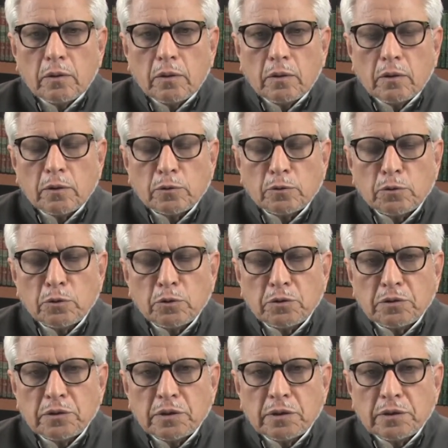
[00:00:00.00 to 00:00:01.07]
और जो
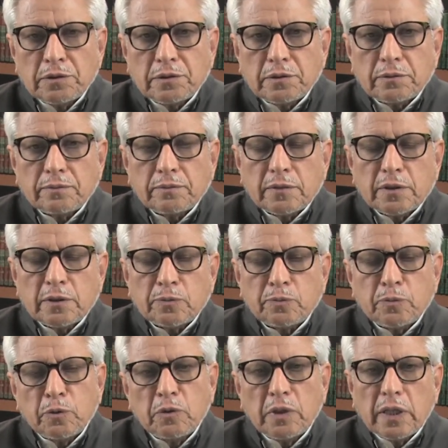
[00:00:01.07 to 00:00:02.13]
चीज़ इस
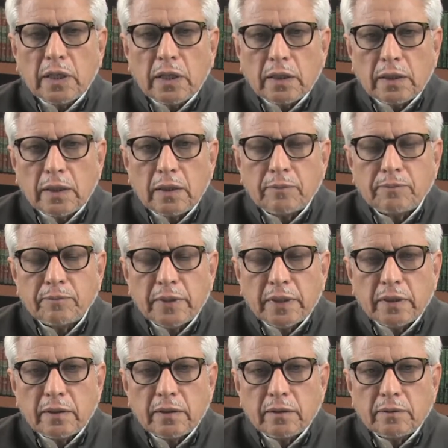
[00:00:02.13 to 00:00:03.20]
पूरे ख़िताब
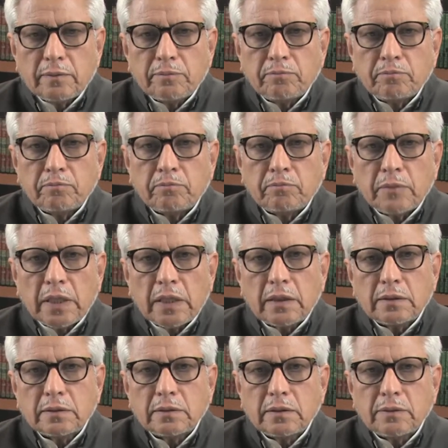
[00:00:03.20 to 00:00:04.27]
में
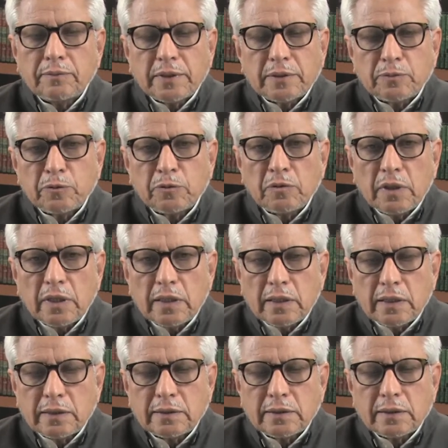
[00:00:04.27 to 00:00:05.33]
मरकज़ी मजमून की
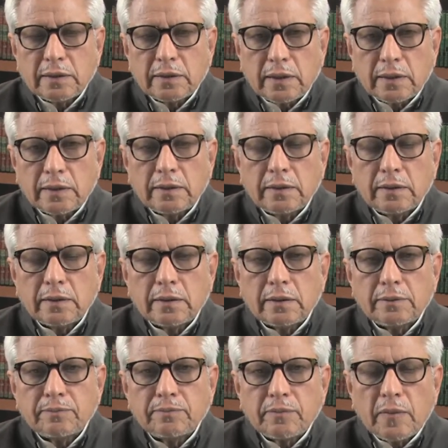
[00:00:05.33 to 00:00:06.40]
हैसियत रखती
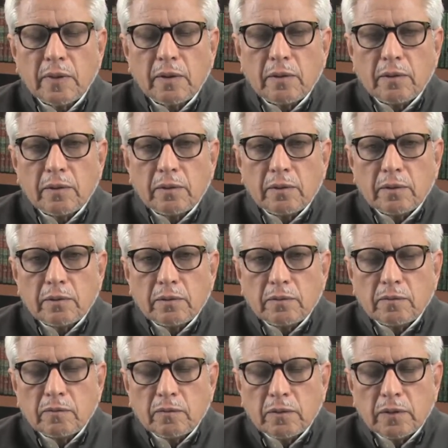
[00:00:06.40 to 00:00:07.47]
है
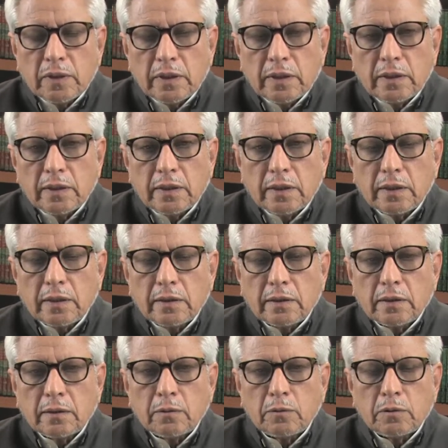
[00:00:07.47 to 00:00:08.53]
वो ये है
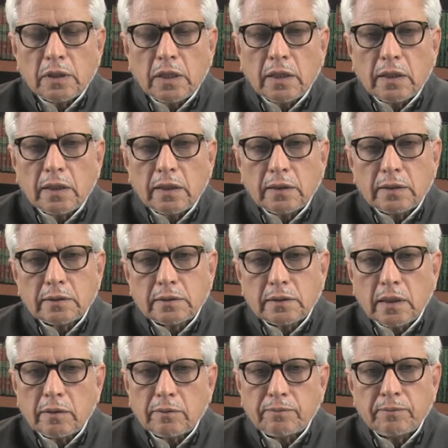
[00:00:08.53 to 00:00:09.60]
कि खुदा का
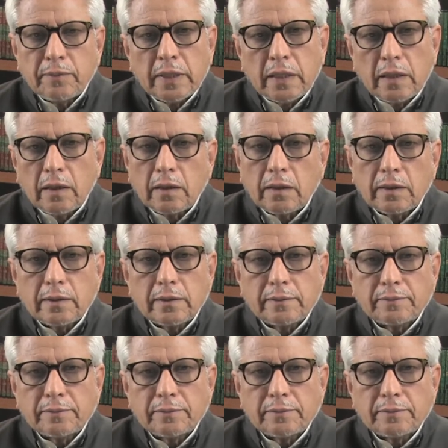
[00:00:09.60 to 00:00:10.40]
इंसाफ बेलाग